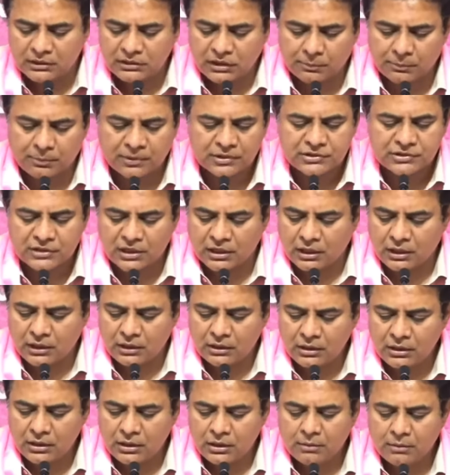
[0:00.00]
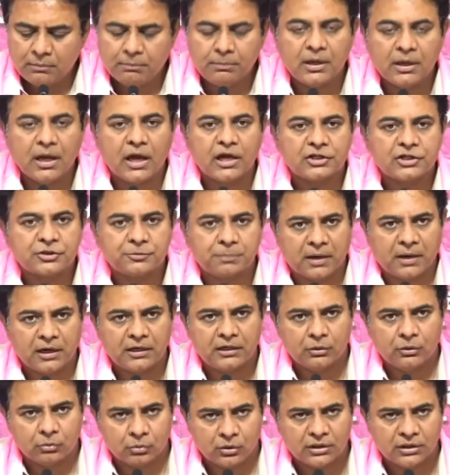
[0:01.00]
మీ అందరి పక్షాన బీఆర్ఎస్
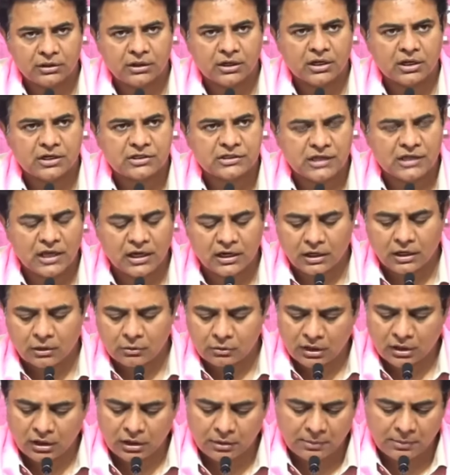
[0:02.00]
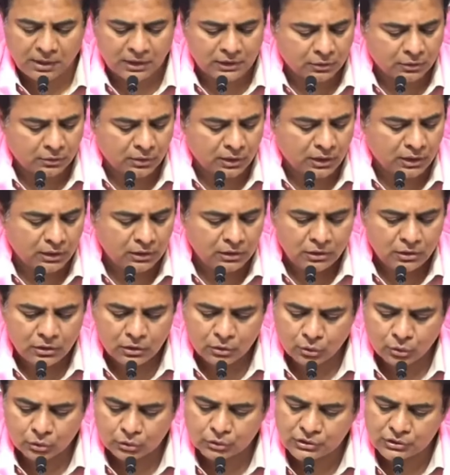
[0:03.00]
పార్టీ ఉన్నది కేసీఆర్ గారు ఉన్నారన్న మాట కూడా
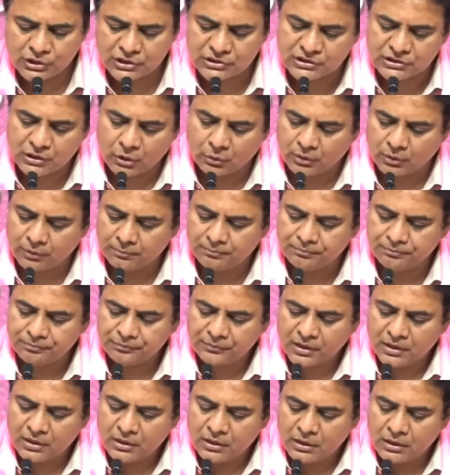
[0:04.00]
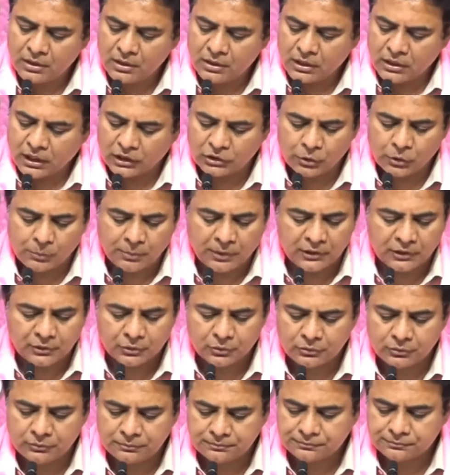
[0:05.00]
గుర్తు చేస్తూ ఉన్నాం
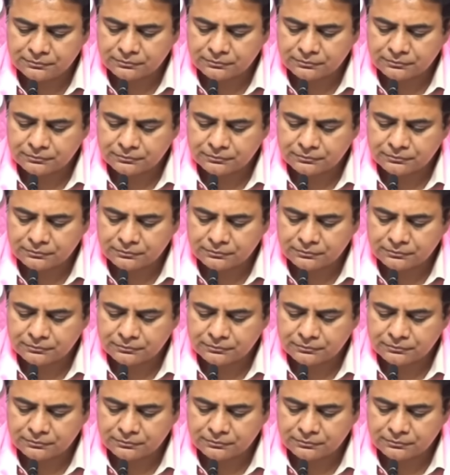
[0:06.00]
దాంతోపాటు